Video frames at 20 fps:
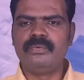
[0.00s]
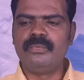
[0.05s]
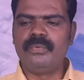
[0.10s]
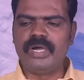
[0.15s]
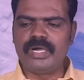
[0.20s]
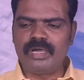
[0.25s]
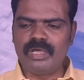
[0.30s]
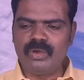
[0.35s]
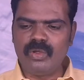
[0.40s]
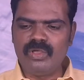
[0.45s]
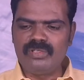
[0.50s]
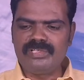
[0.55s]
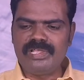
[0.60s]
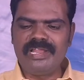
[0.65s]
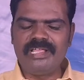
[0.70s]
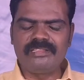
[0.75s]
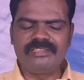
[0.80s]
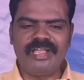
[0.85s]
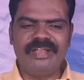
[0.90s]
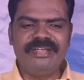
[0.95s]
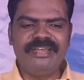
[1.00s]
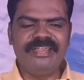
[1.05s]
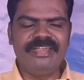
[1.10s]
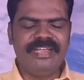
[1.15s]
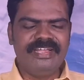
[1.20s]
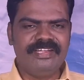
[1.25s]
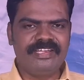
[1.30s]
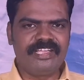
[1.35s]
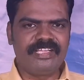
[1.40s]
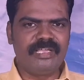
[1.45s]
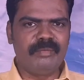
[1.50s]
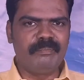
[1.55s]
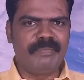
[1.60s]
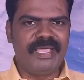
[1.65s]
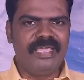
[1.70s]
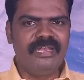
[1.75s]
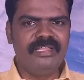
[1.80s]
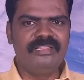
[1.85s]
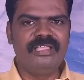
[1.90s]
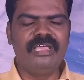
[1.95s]
ఒక రోజున తండ్రి ఇంటికి
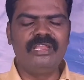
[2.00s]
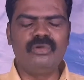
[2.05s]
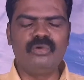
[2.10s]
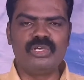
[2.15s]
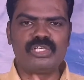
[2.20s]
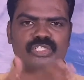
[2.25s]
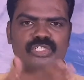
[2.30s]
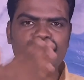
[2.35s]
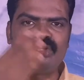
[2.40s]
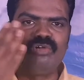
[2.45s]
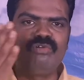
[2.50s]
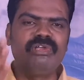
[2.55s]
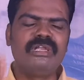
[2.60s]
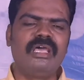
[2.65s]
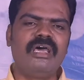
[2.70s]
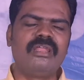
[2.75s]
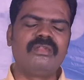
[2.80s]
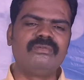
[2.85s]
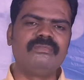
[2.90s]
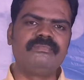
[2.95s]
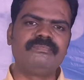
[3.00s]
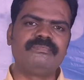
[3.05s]
బయలుదేరి వస్తూ ఉన్నారు